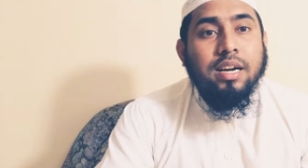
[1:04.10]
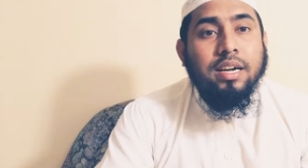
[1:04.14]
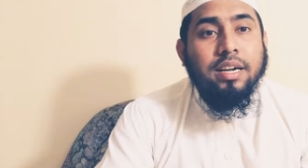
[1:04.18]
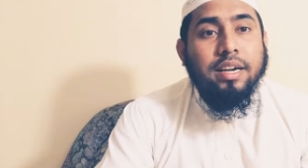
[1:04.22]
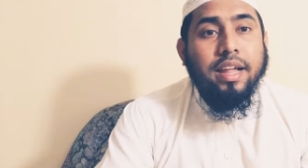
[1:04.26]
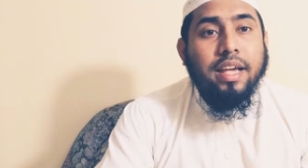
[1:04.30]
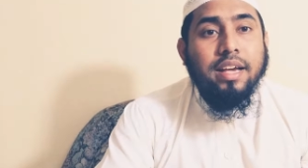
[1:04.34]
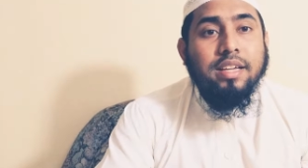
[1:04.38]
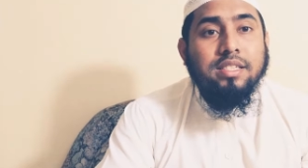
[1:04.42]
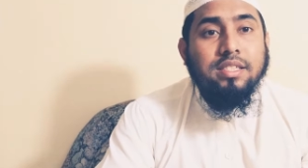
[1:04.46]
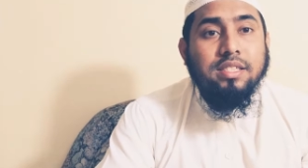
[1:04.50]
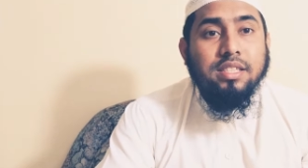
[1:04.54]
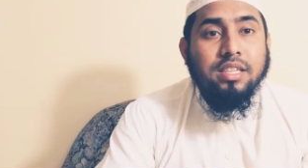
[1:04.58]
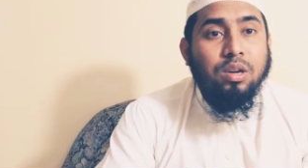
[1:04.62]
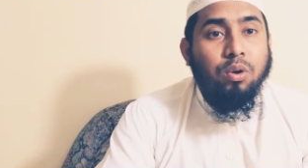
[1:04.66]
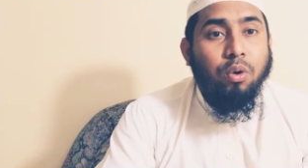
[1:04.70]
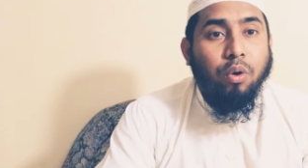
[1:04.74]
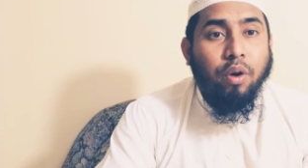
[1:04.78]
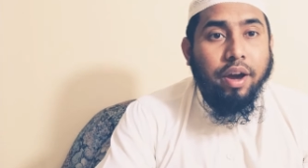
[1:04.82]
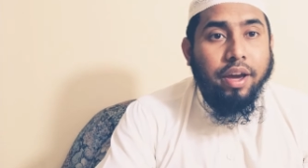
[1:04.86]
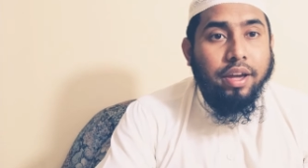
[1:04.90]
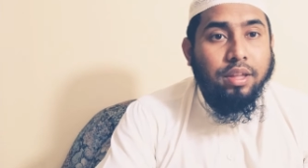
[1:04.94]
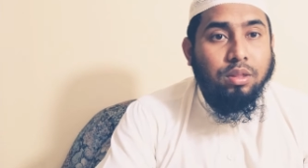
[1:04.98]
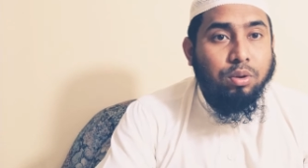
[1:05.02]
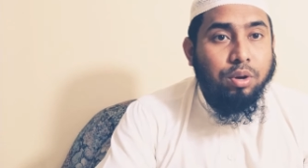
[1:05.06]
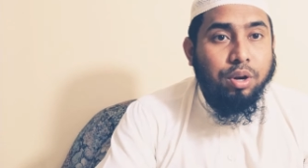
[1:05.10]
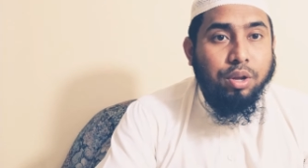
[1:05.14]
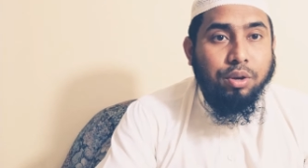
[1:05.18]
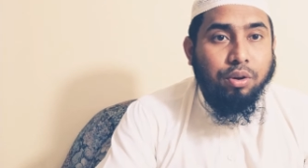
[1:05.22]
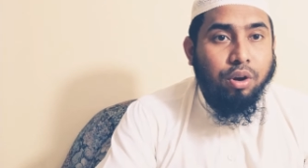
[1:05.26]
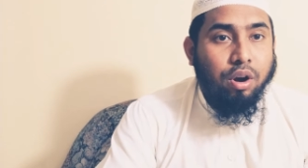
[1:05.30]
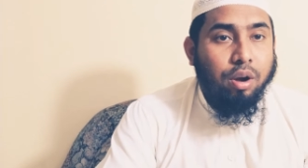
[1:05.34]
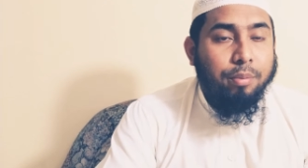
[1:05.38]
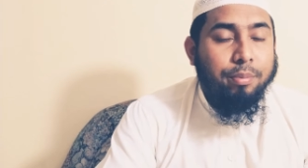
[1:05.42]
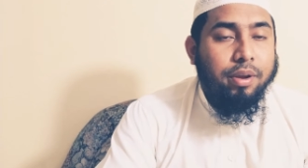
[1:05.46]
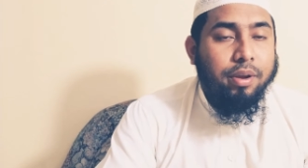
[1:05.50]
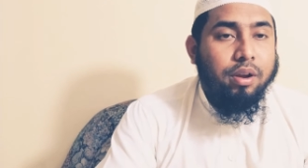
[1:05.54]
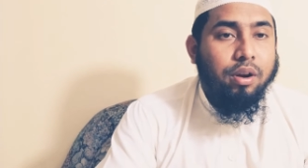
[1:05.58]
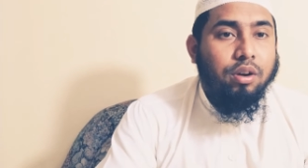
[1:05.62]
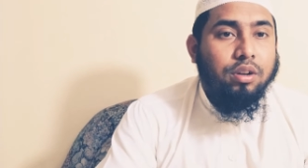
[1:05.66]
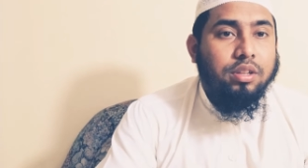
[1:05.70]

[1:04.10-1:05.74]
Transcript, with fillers: ট্যাক্সি ওয়াই তৈরি করবে